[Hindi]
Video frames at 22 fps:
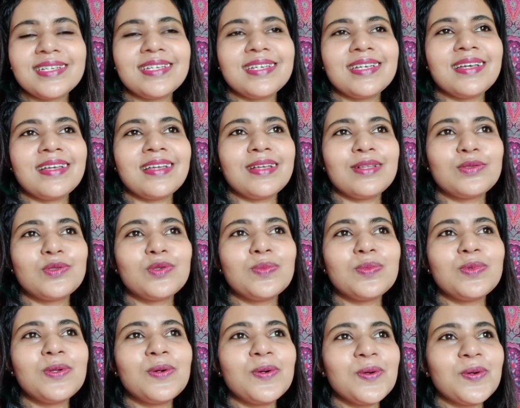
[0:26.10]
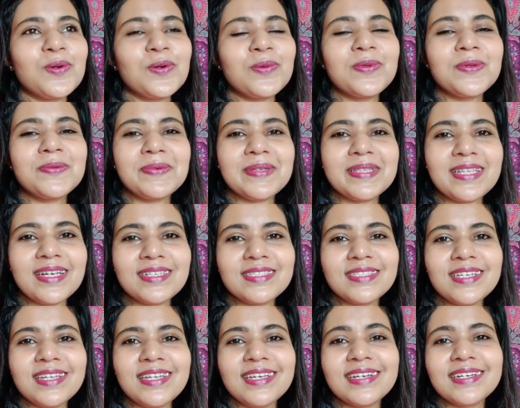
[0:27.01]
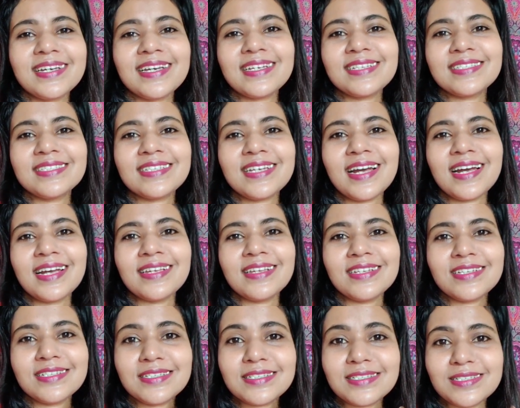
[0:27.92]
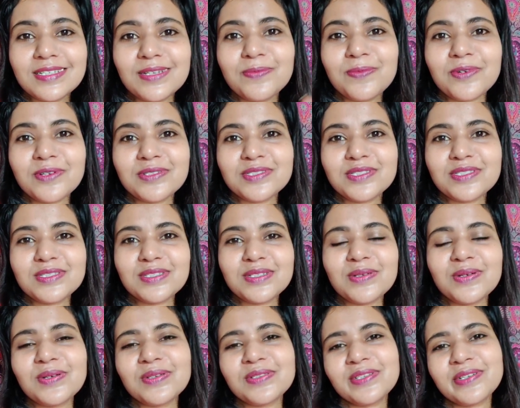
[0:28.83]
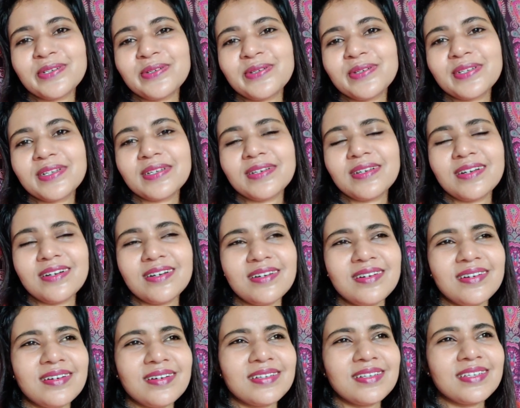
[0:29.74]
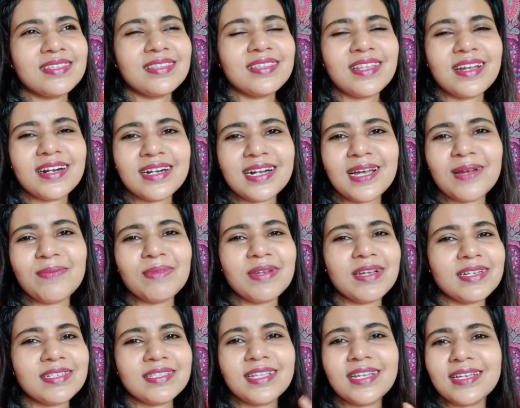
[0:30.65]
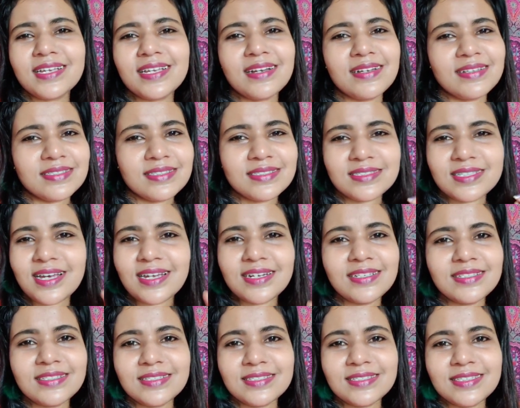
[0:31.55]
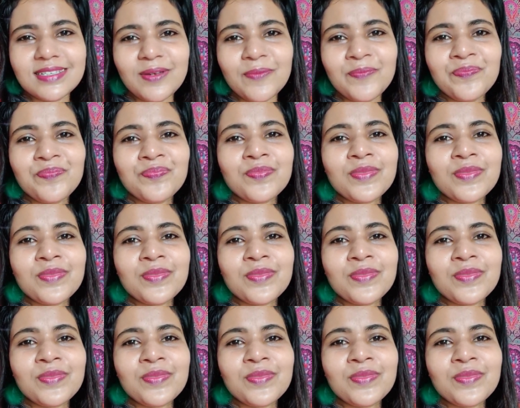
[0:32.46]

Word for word: किए हैं तुम लोगों को भी पता चले कैसे आई लेशेज की प्रोसेसिंग होता है और आ, कितना टाइम लगता है क्या सारी चीज़ें